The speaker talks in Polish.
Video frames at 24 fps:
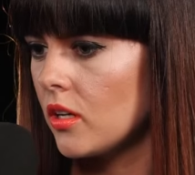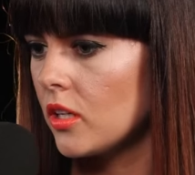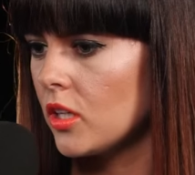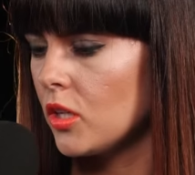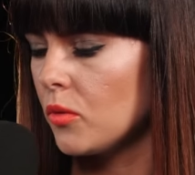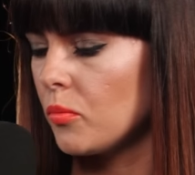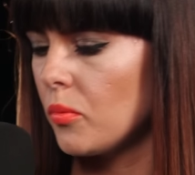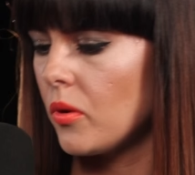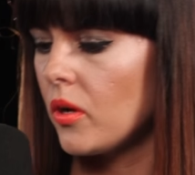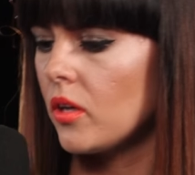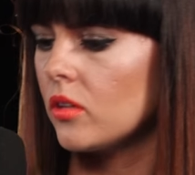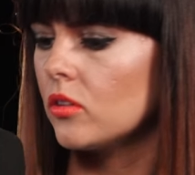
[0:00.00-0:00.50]

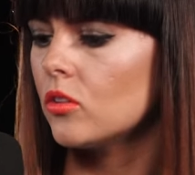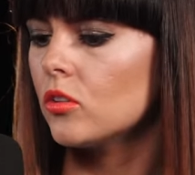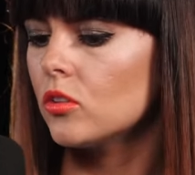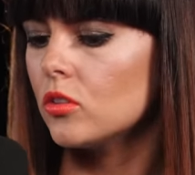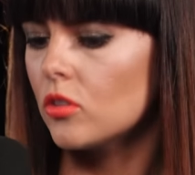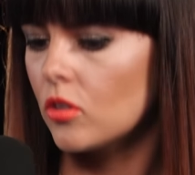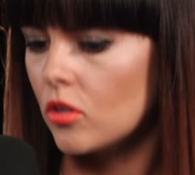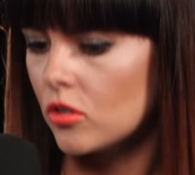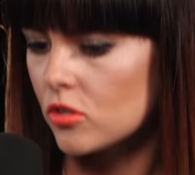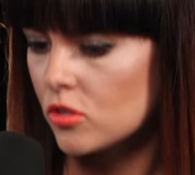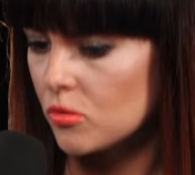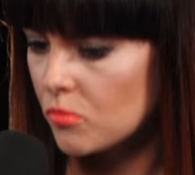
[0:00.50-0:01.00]
ekipa, no i
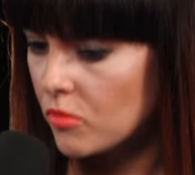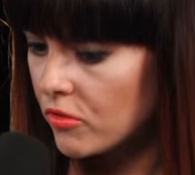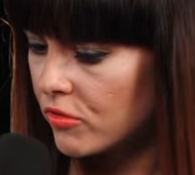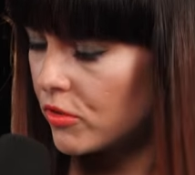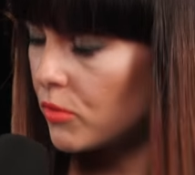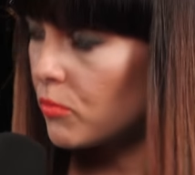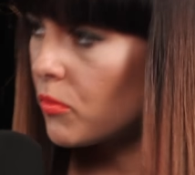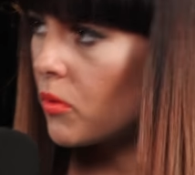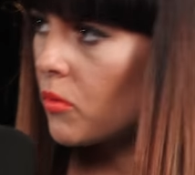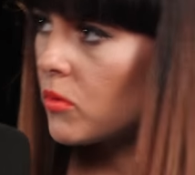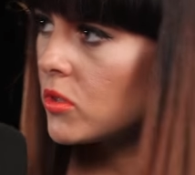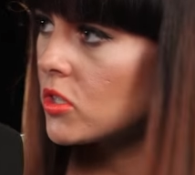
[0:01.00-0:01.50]
dochodzimy w
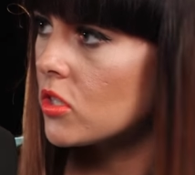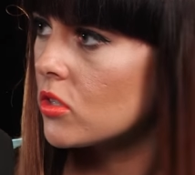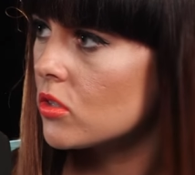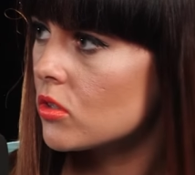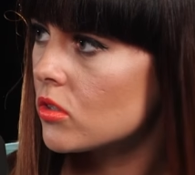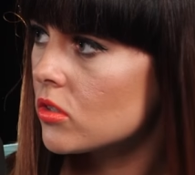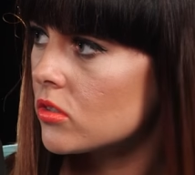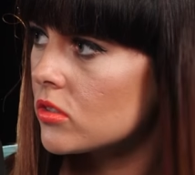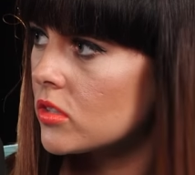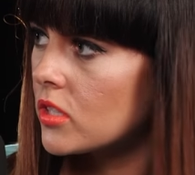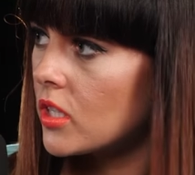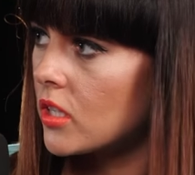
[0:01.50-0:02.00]
tym momencie do
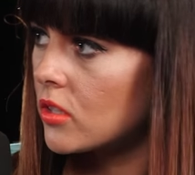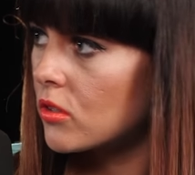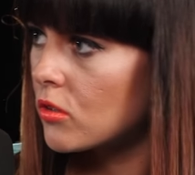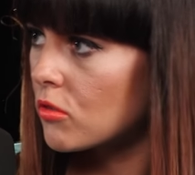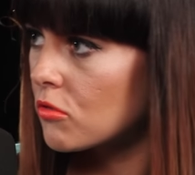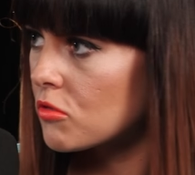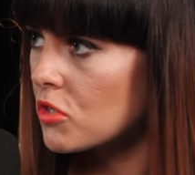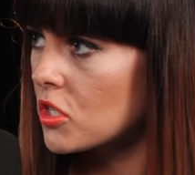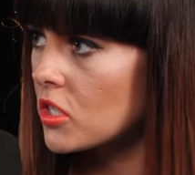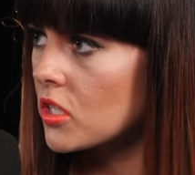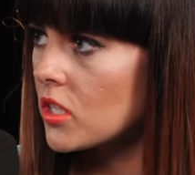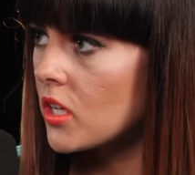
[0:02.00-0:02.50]

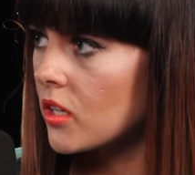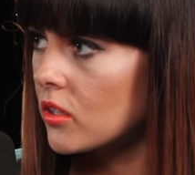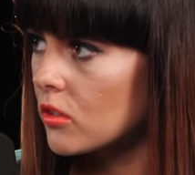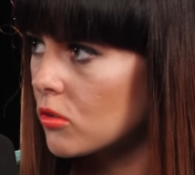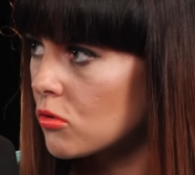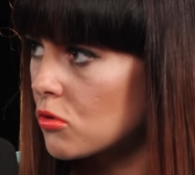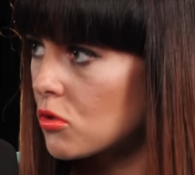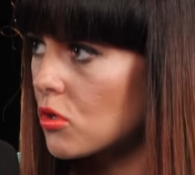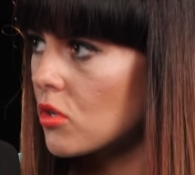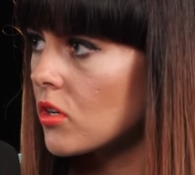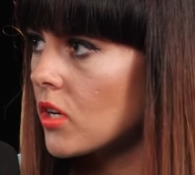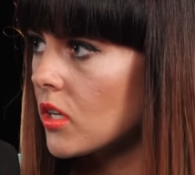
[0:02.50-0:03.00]
koncertów, czyli jak
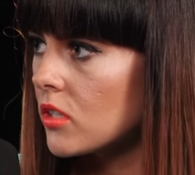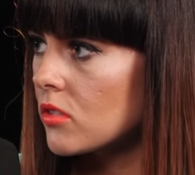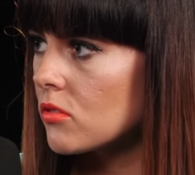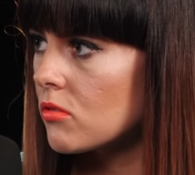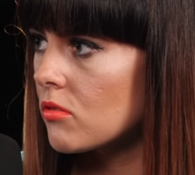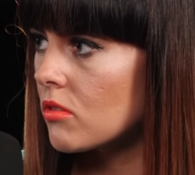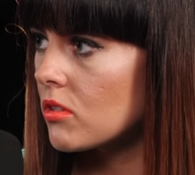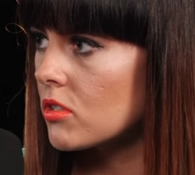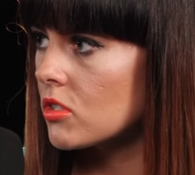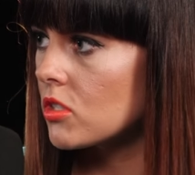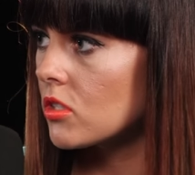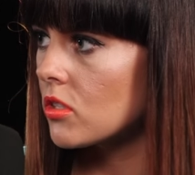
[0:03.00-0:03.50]
już
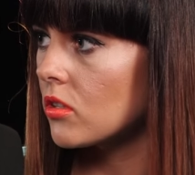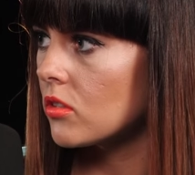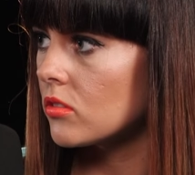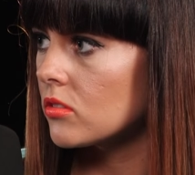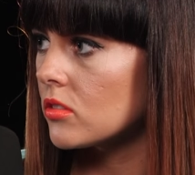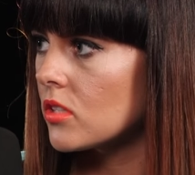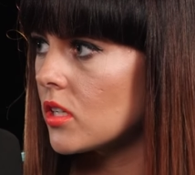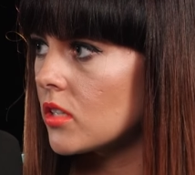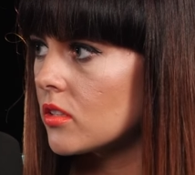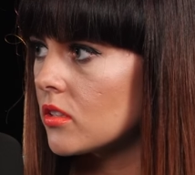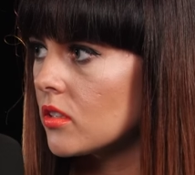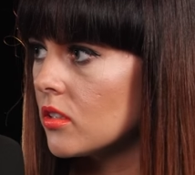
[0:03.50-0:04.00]
organizujecie te
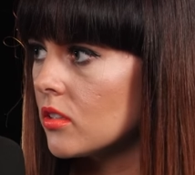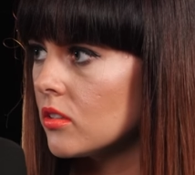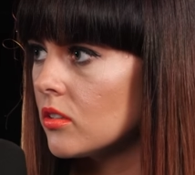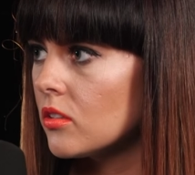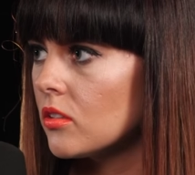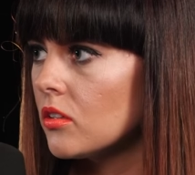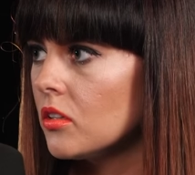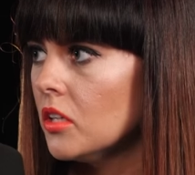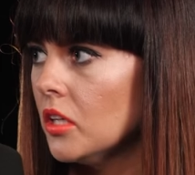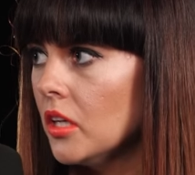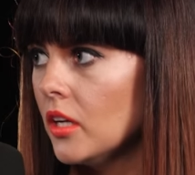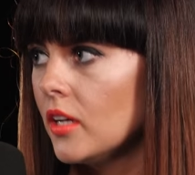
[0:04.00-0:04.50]
koncerty,
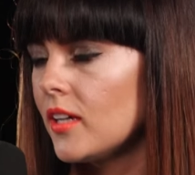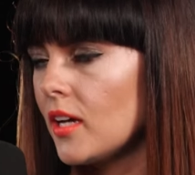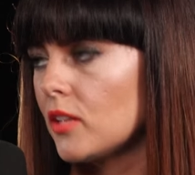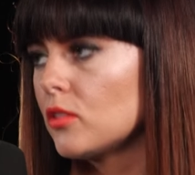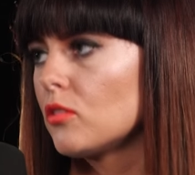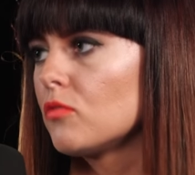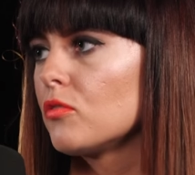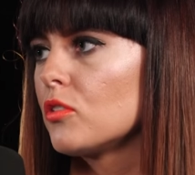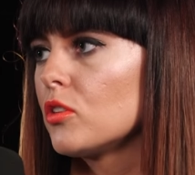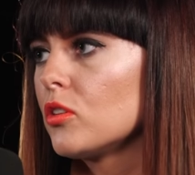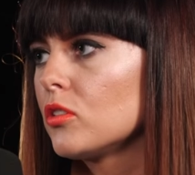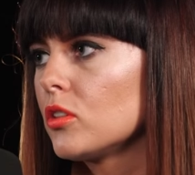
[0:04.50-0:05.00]
to jak
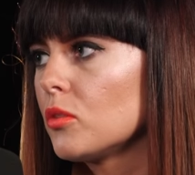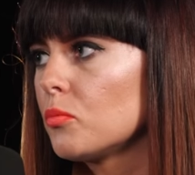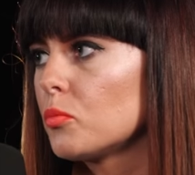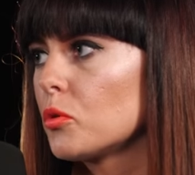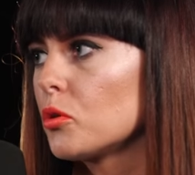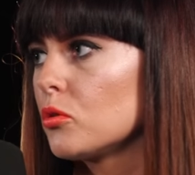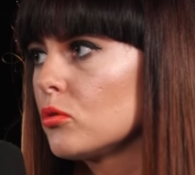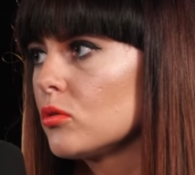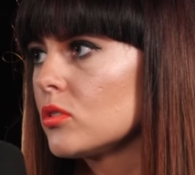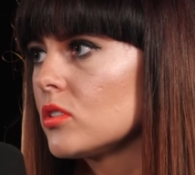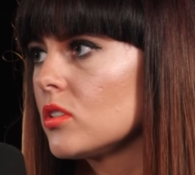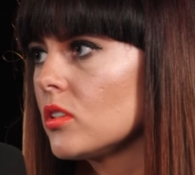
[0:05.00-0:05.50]
to wygląda
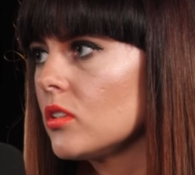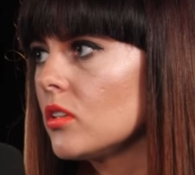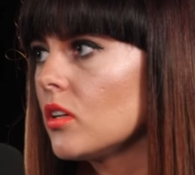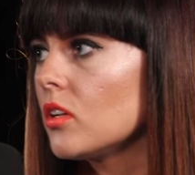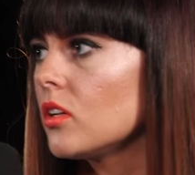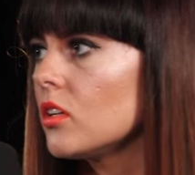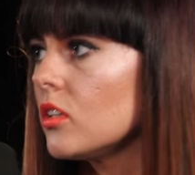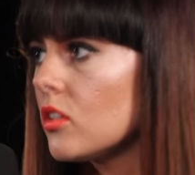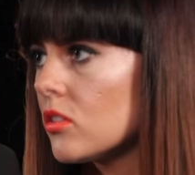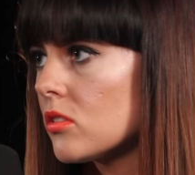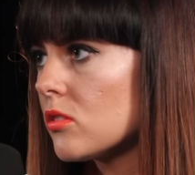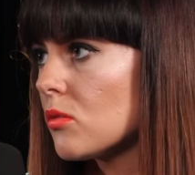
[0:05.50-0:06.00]

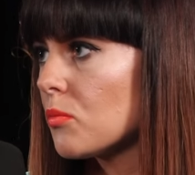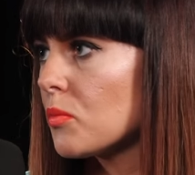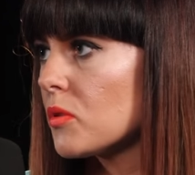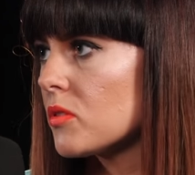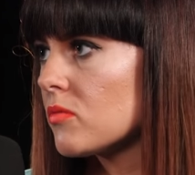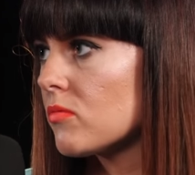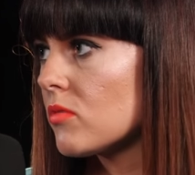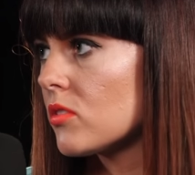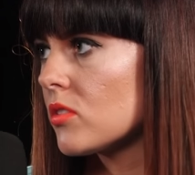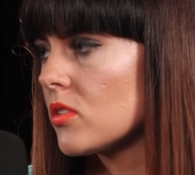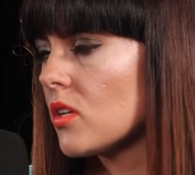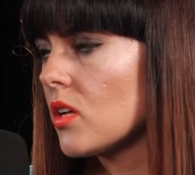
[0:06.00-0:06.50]
produkcyjnie? Ile osób
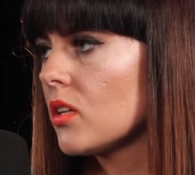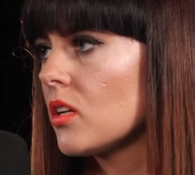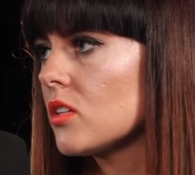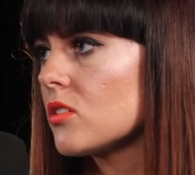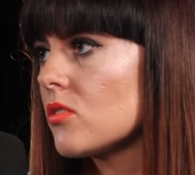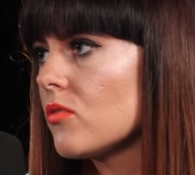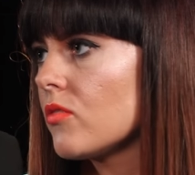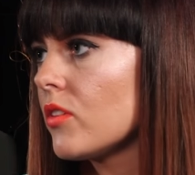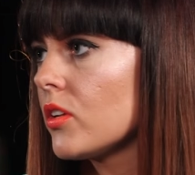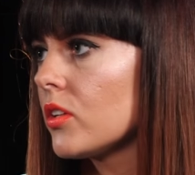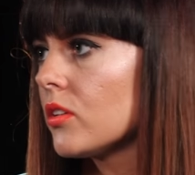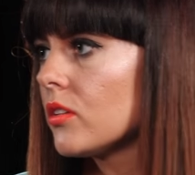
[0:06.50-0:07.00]
jest w to
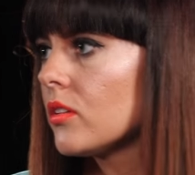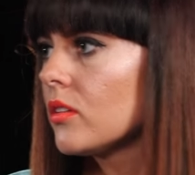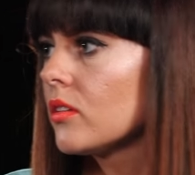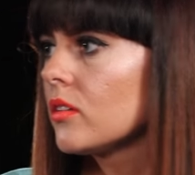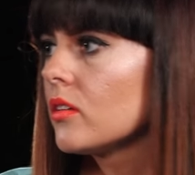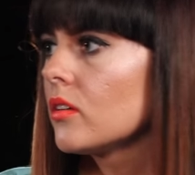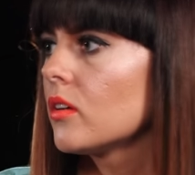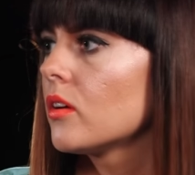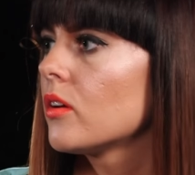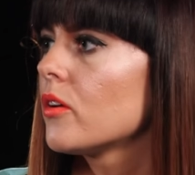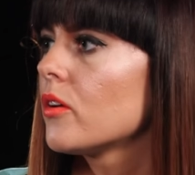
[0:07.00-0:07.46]
zaangażowanych?